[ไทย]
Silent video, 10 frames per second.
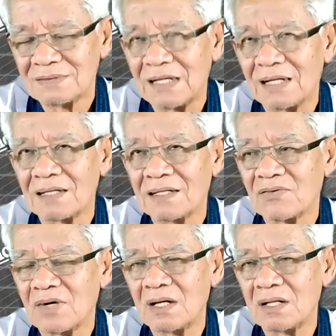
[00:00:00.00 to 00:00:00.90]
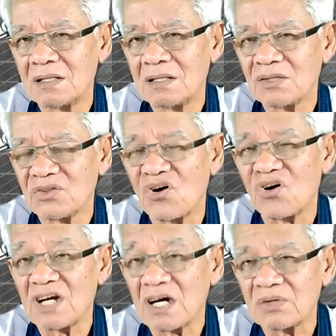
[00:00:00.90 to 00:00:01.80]
นั่นแหละก็เรียกว่าทอ
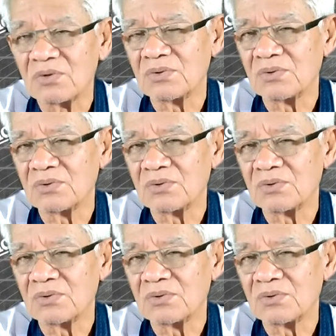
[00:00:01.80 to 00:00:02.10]
ร์นาโด